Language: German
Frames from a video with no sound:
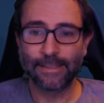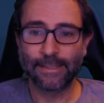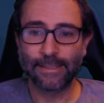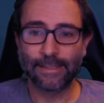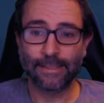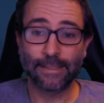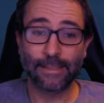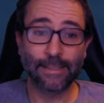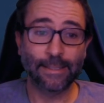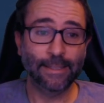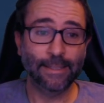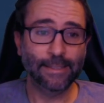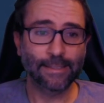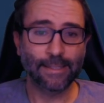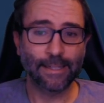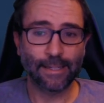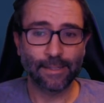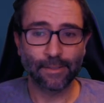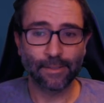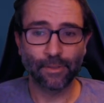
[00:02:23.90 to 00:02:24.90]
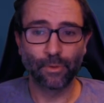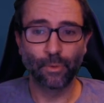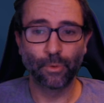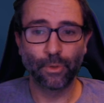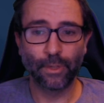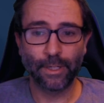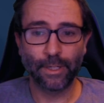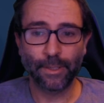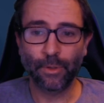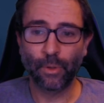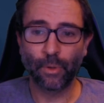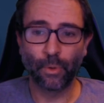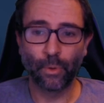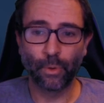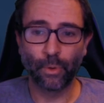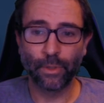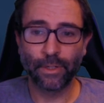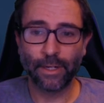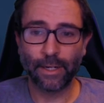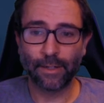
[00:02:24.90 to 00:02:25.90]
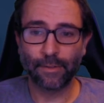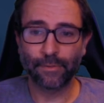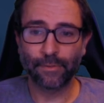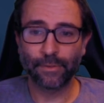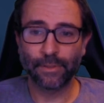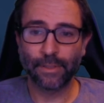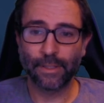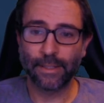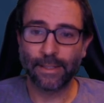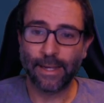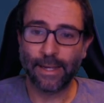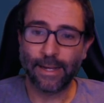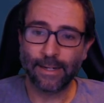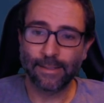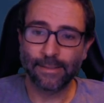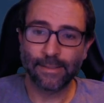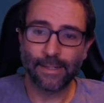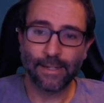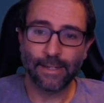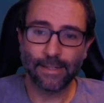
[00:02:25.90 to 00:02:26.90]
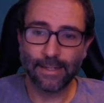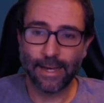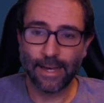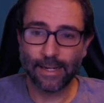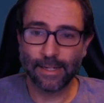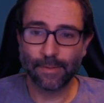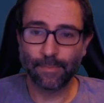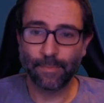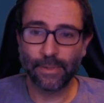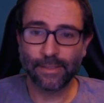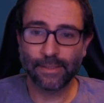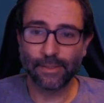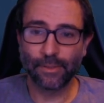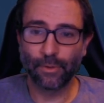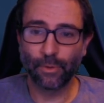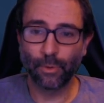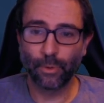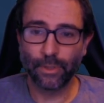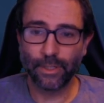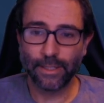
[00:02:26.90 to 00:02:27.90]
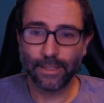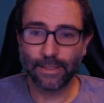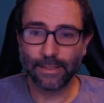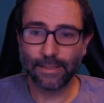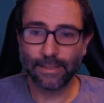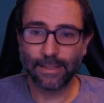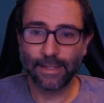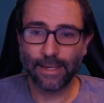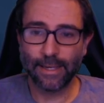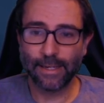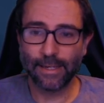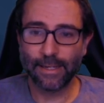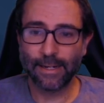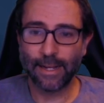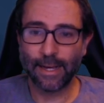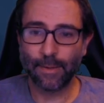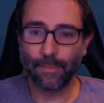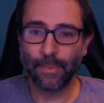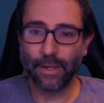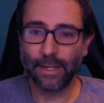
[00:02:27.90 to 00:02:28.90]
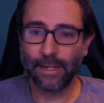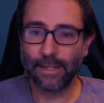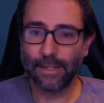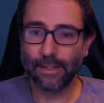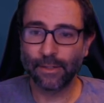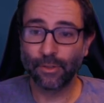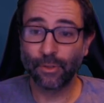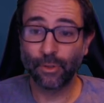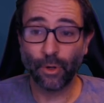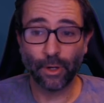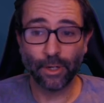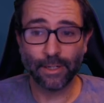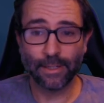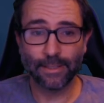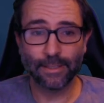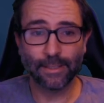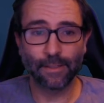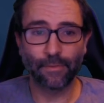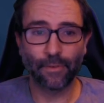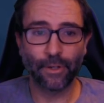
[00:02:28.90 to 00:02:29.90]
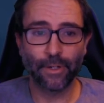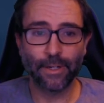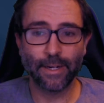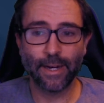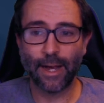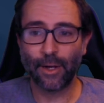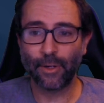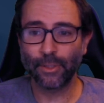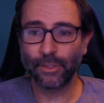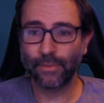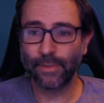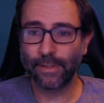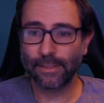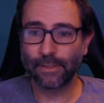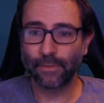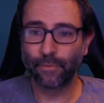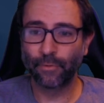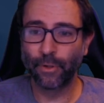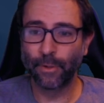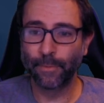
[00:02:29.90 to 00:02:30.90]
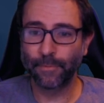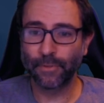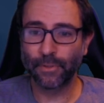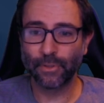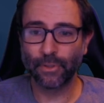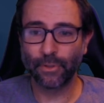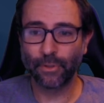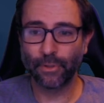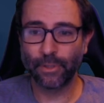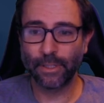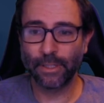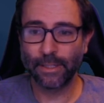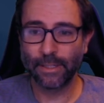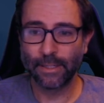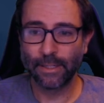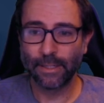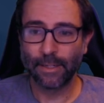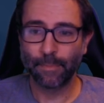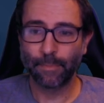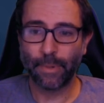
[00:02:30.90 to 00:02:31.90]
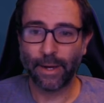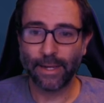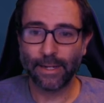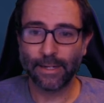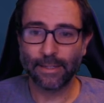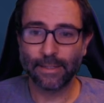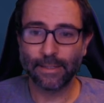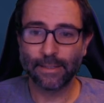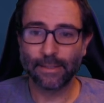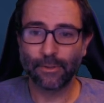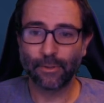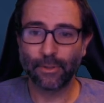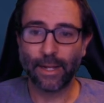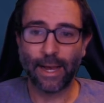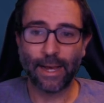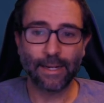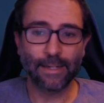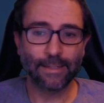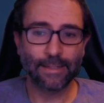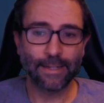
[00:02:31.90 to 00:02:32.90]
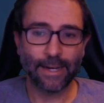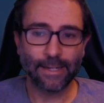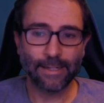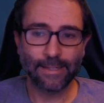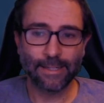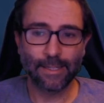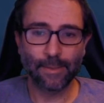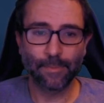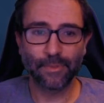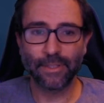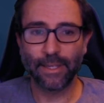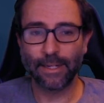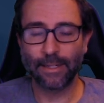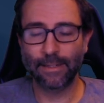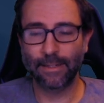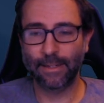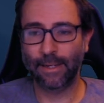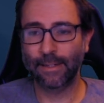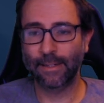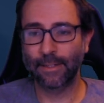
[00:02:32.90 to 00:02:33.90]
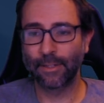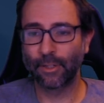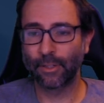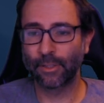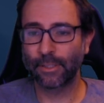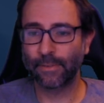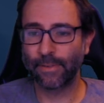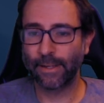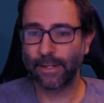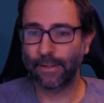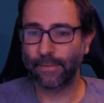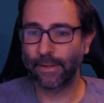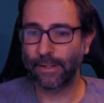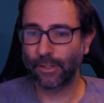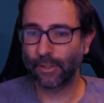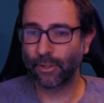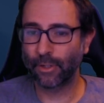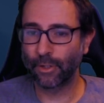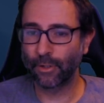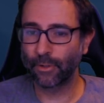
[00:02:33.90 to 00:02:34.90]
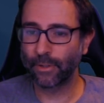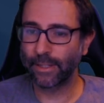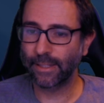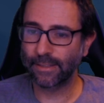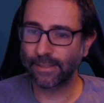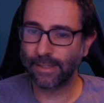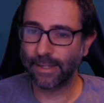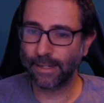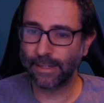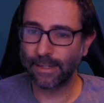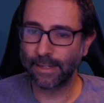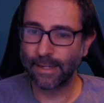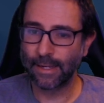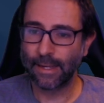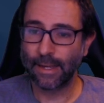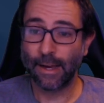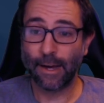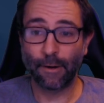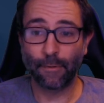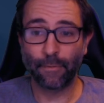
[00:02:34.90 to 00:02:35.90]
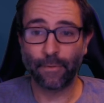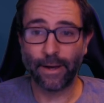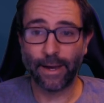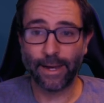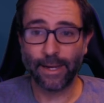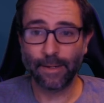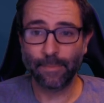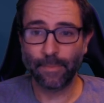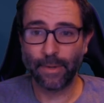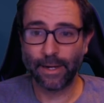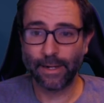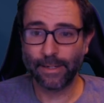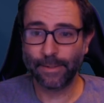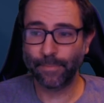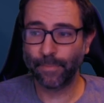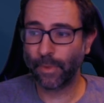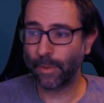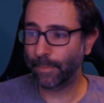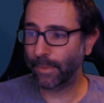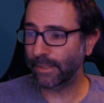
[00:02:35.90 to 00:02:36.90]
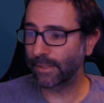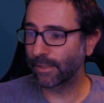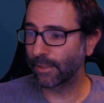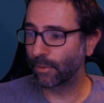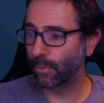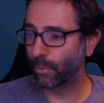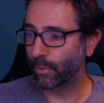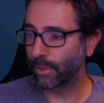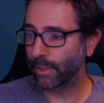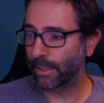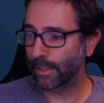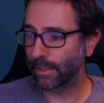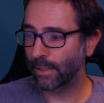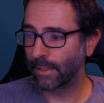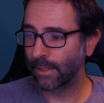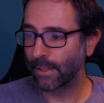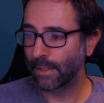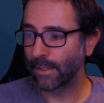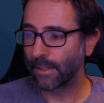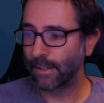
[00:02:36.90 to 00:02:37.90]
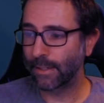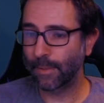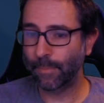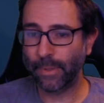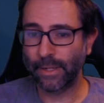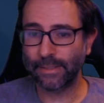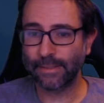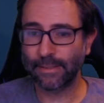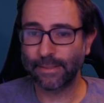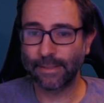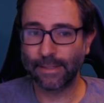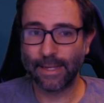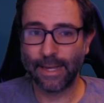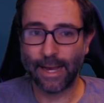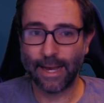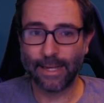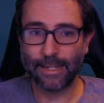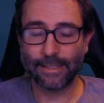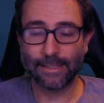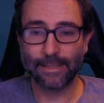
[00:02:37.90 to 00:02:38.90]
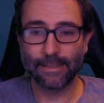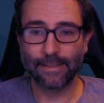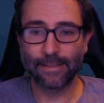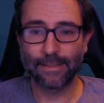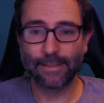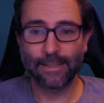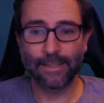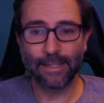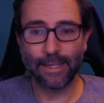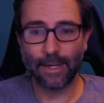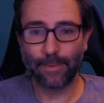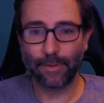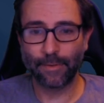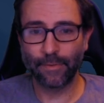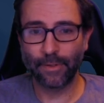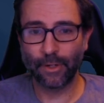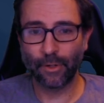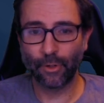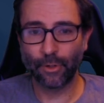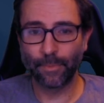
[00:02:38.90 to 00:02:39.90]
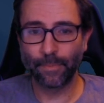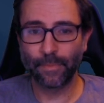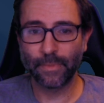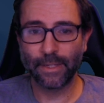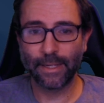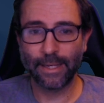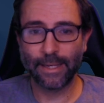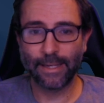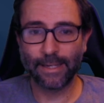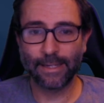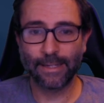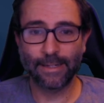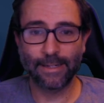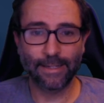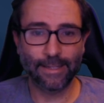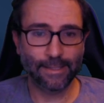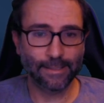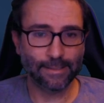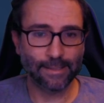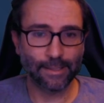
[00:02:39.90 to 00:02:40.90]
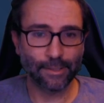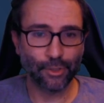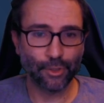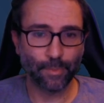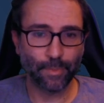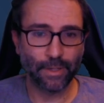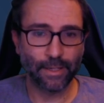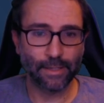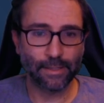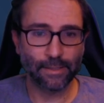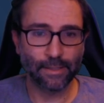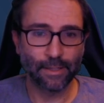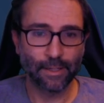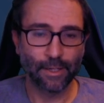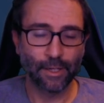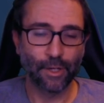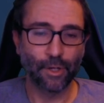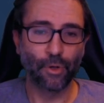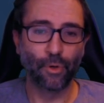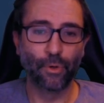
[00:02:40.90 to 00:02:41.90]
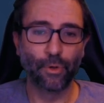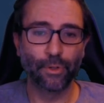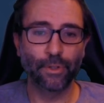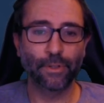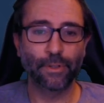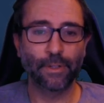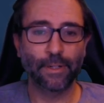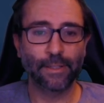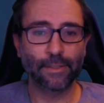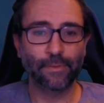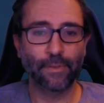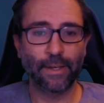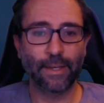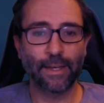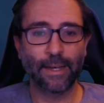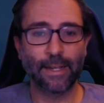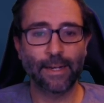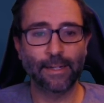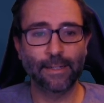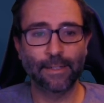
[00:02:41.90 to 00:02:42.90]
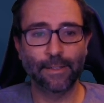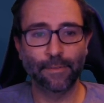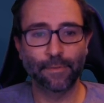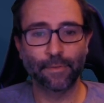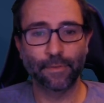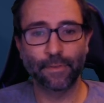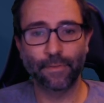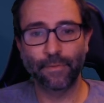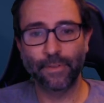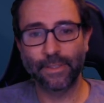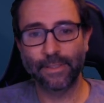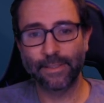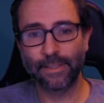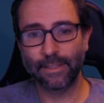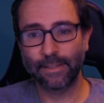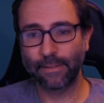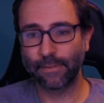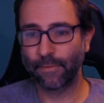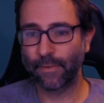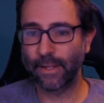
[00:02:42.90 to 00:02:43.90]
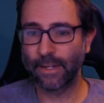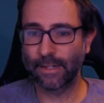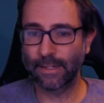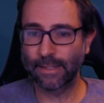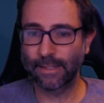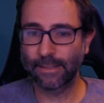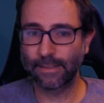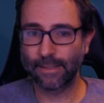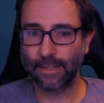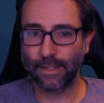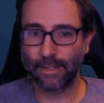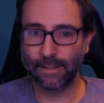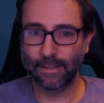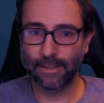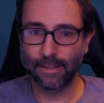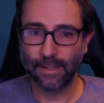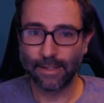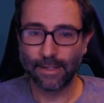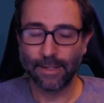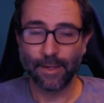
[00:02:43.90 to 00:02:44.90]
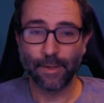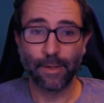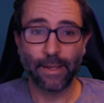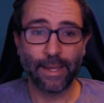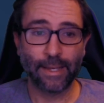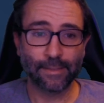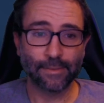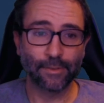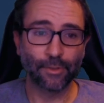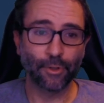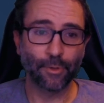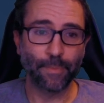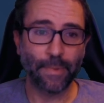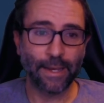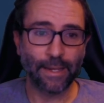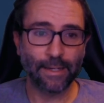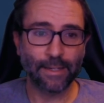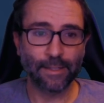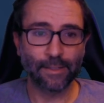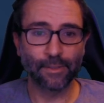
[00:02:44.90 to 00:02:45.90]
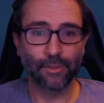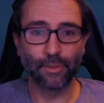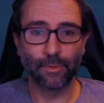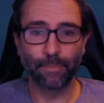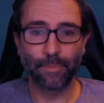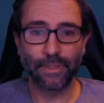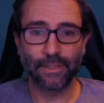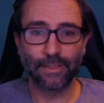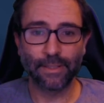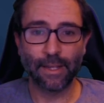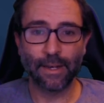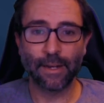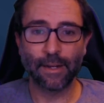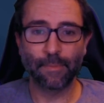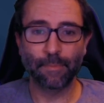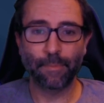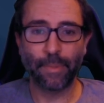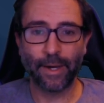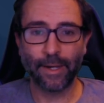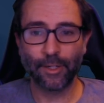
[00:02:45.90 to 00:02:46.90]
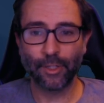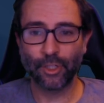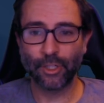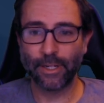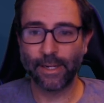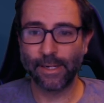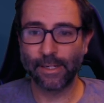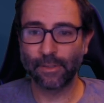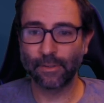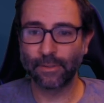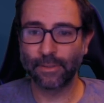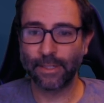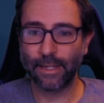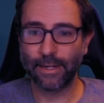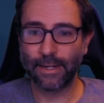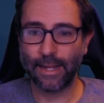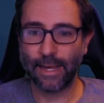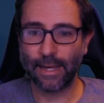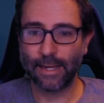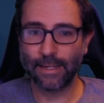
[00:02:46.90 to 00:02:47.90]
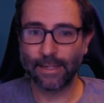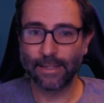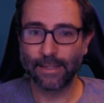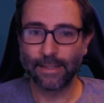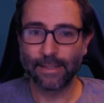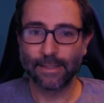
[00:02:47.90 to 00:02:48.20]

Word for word: äh, Island nur und auf der anderen Seite hat Mazedonien gegen Armenien deutlich gewonnen, auswärts 5 zu 0. Beide oder alle drei Teams hätten ja eigentlich noch Zweiter werden können. Und jetzt hat auf einmal Mazedonien die besten Karten, die aber wiederum gegen Island spielen. Und es wäre ja relativ witzig, wenn Island erst Rumänien so ein bisschen ein Bein stellt und danach